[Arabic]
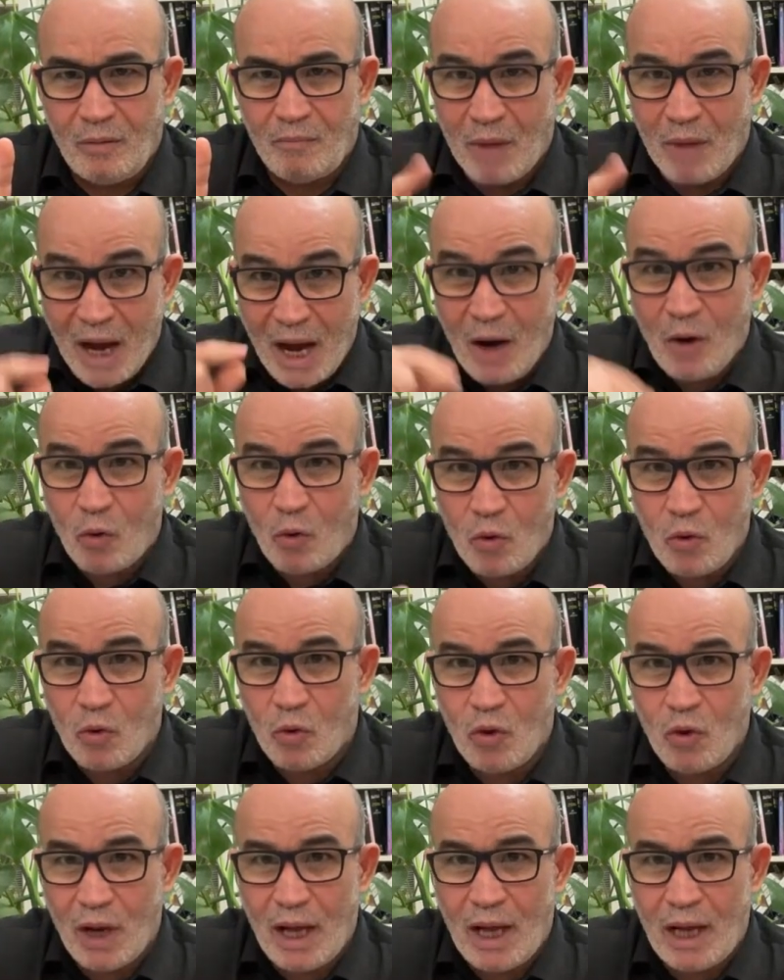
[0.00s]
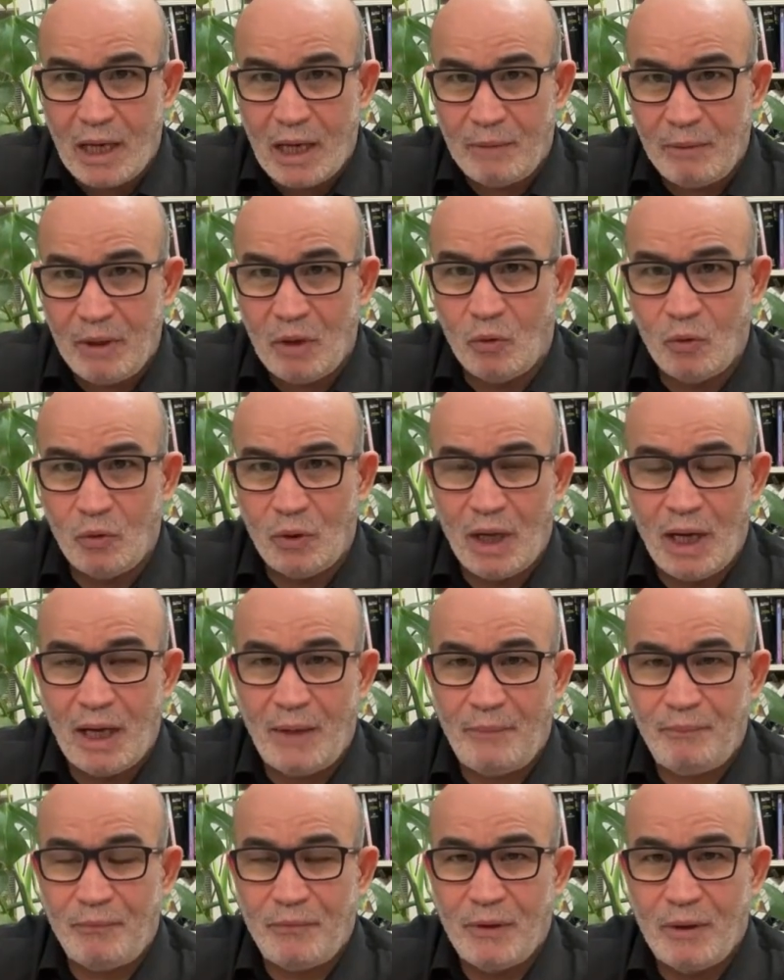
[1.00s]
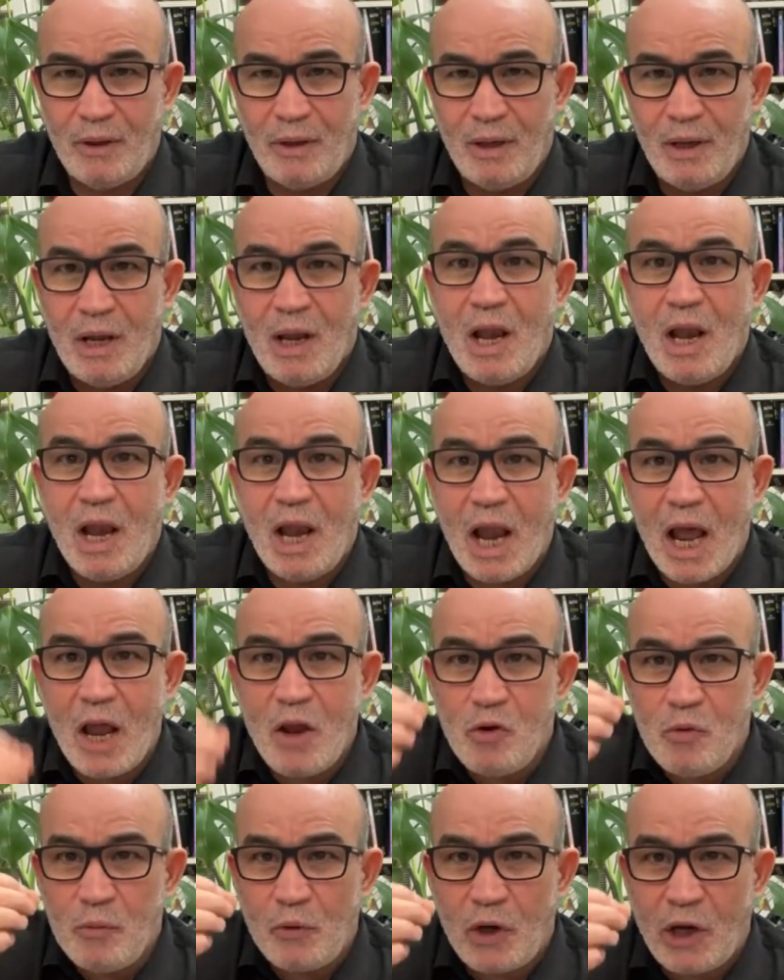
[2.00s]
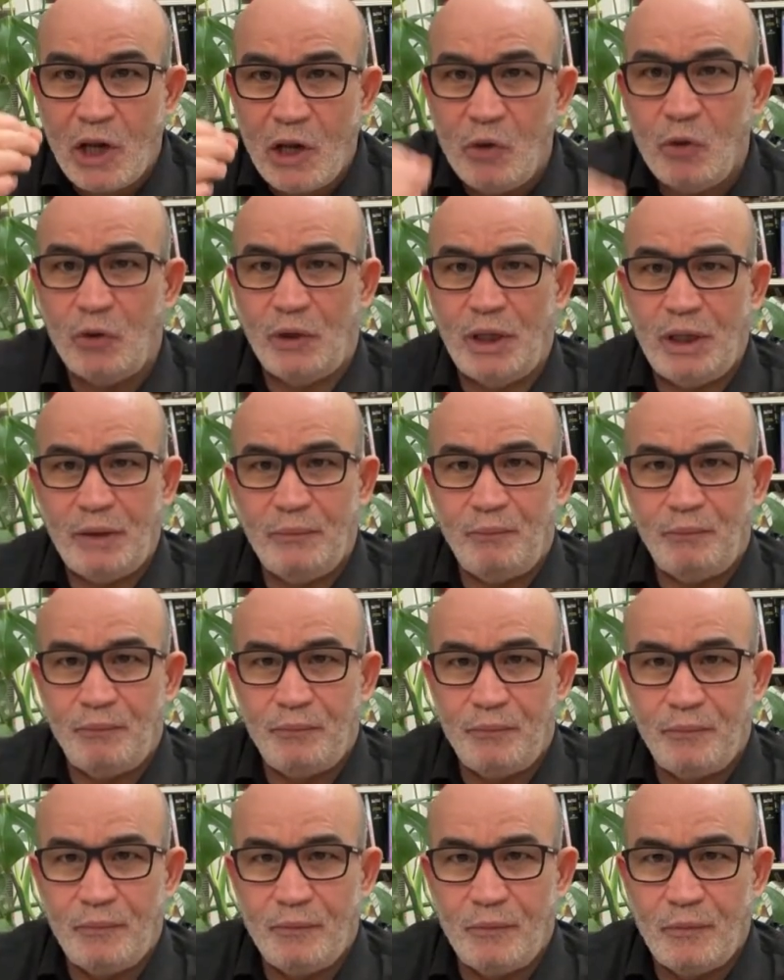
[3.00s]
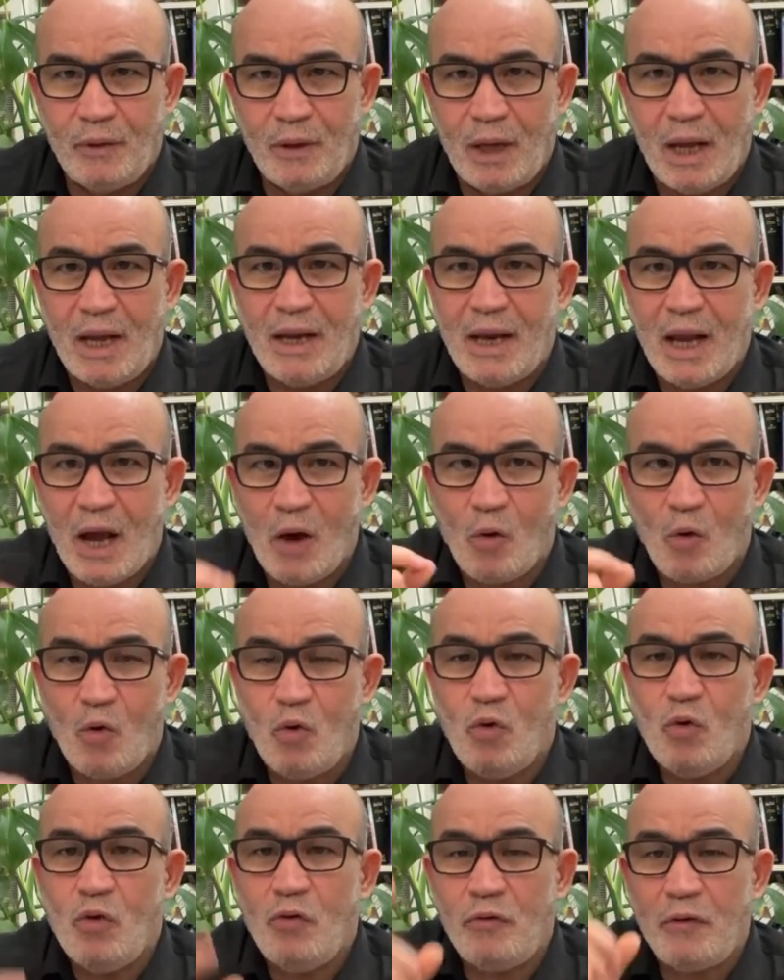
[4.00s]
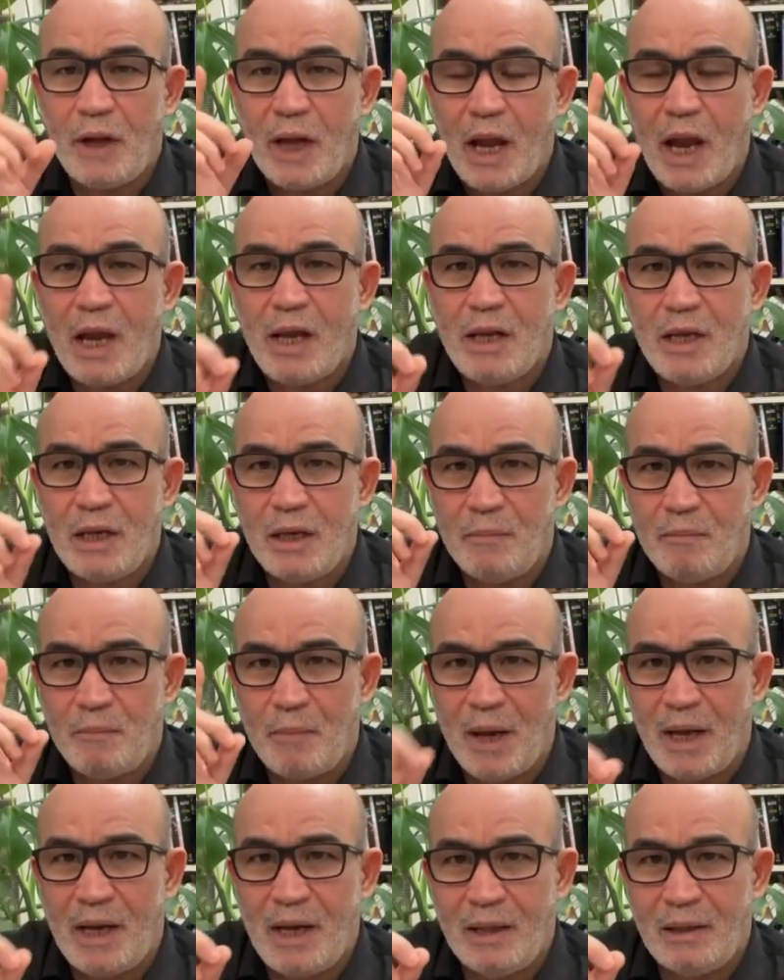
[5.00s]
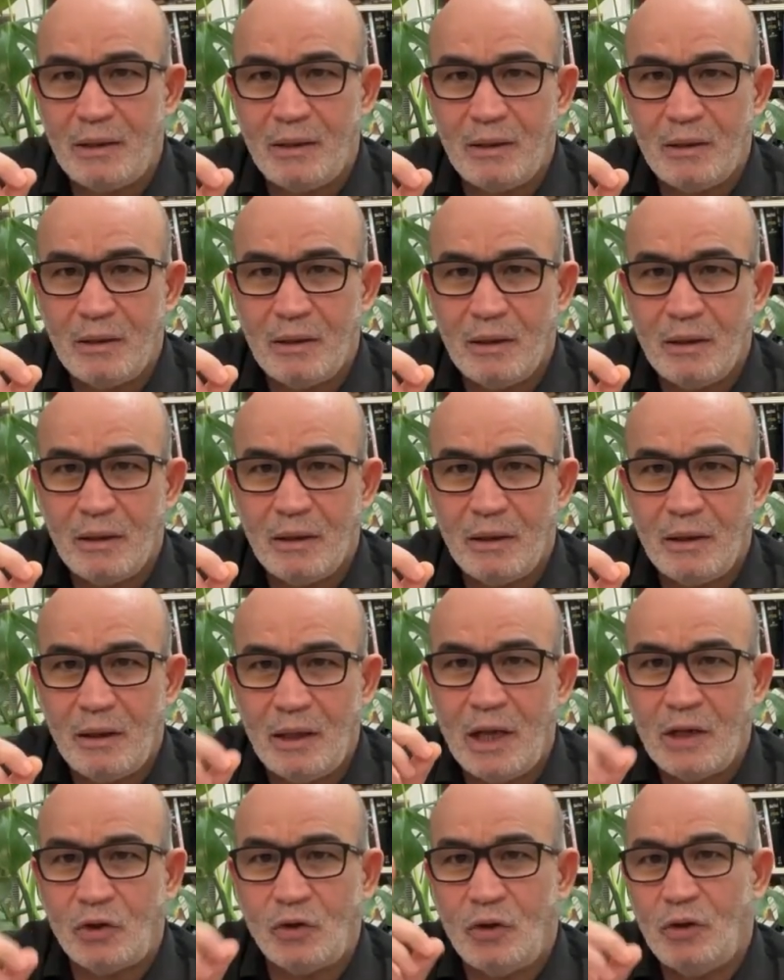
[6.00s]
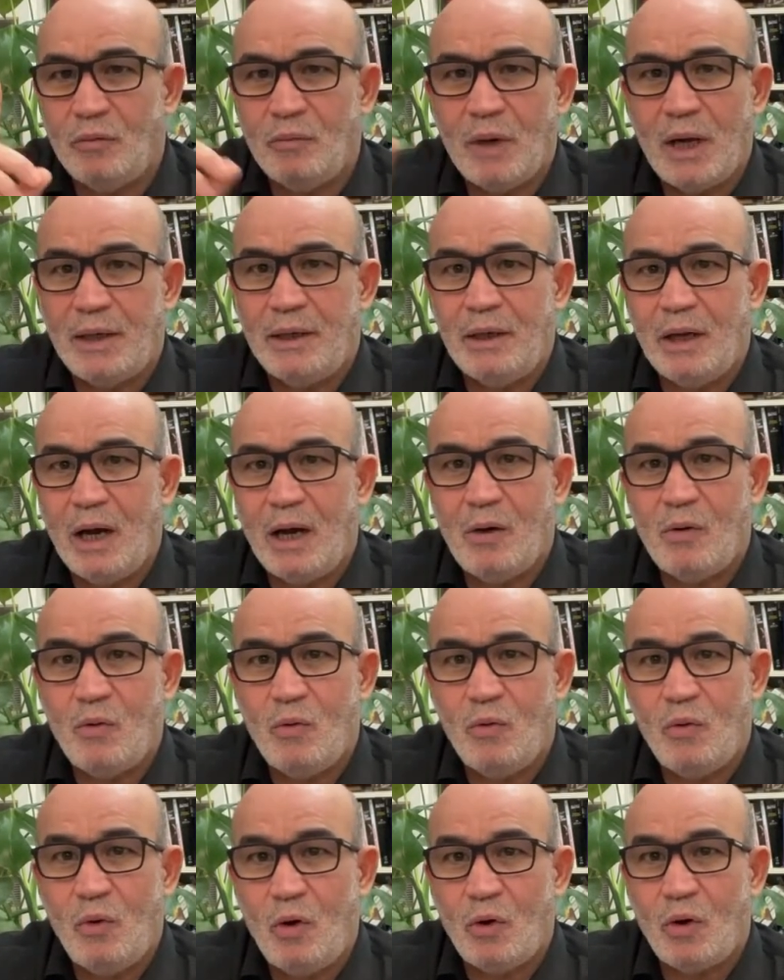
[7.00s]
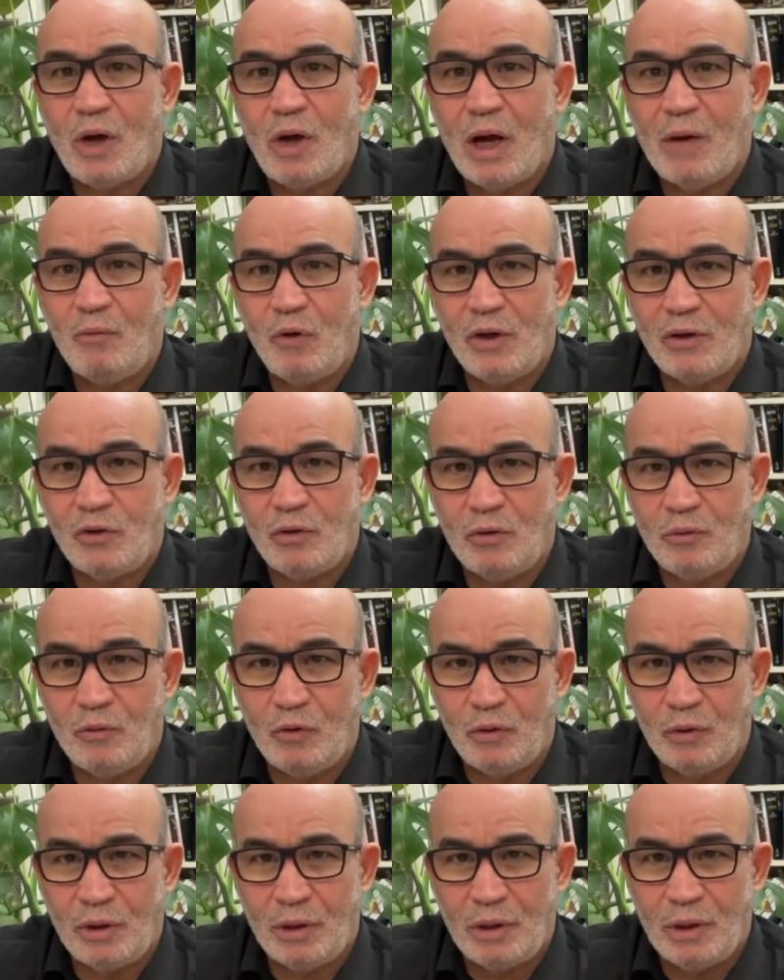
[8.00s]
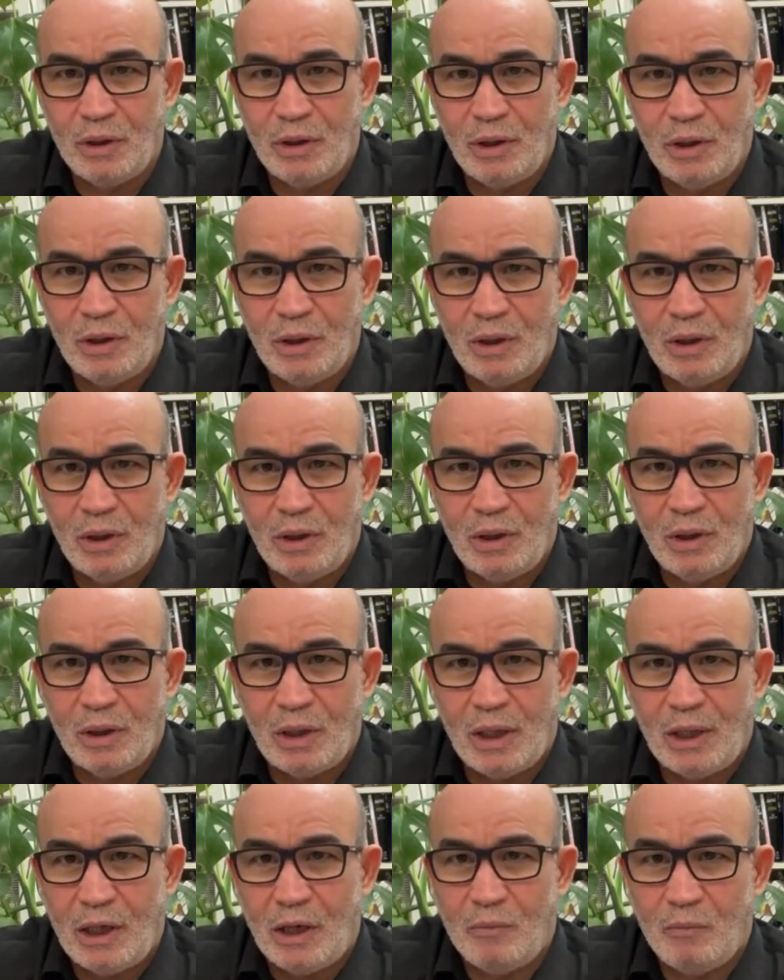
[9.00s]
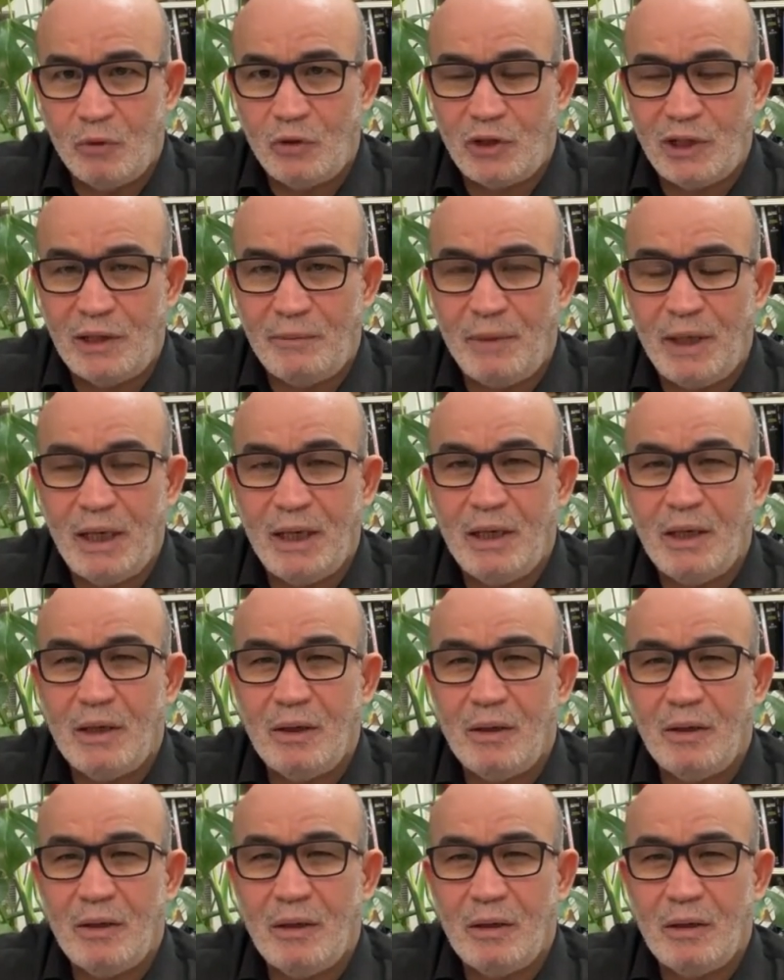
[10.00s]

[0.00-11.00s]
ما أقوله الآن من هنا لا يمكنني أن أقوله في أي بلد يزعم أنه حكام يزعمون أنهم مسلمين